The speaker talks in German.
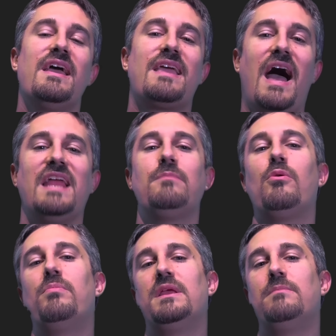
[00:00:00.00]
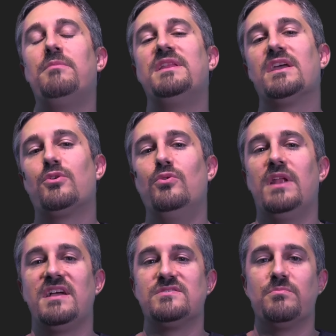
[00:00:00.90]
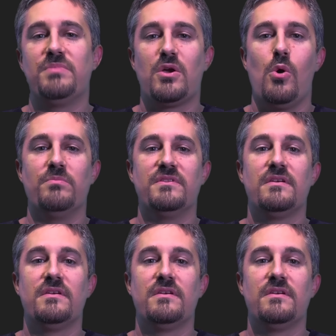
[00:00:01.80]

keine Probleme mit der Kühlleistung bekommt.